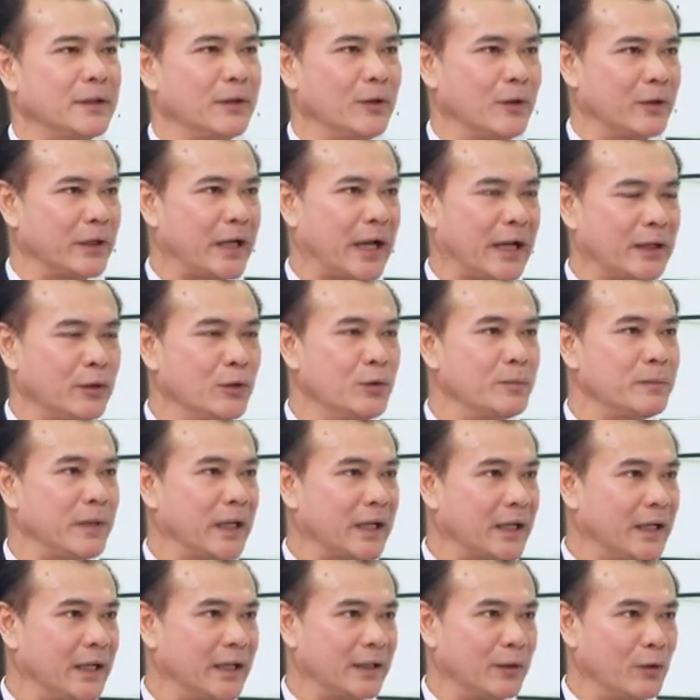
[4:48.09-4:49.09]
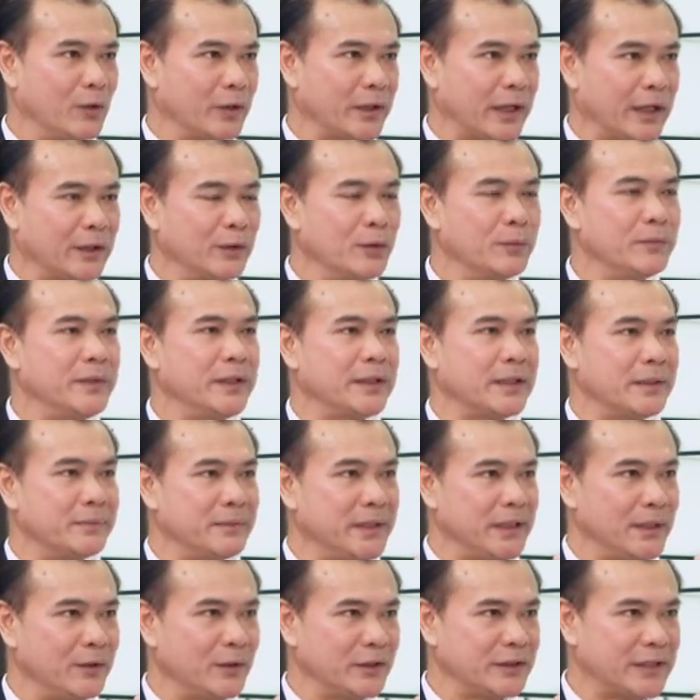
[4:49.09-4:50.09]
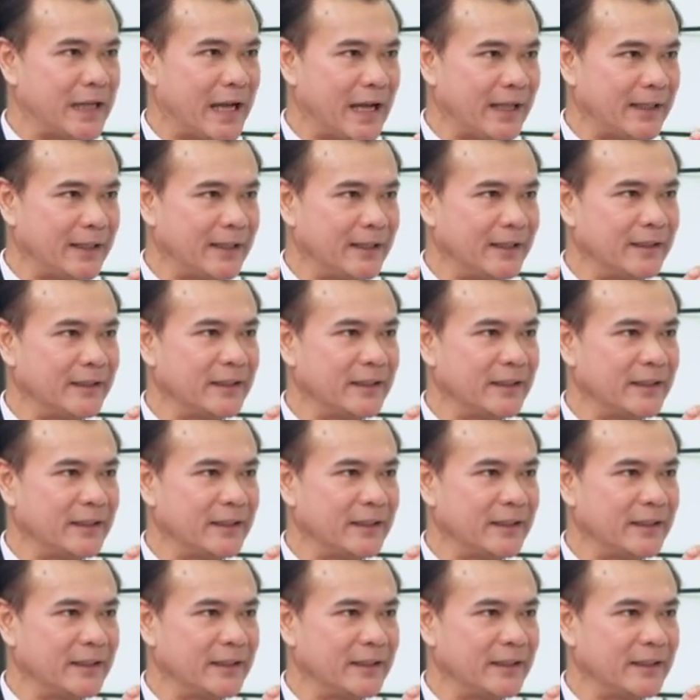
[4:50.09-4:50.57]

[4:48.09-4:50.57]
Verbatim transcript: อกไก่นุ่ม แล้วก็อกไก่นุ่มนี่จะมีรสชาติ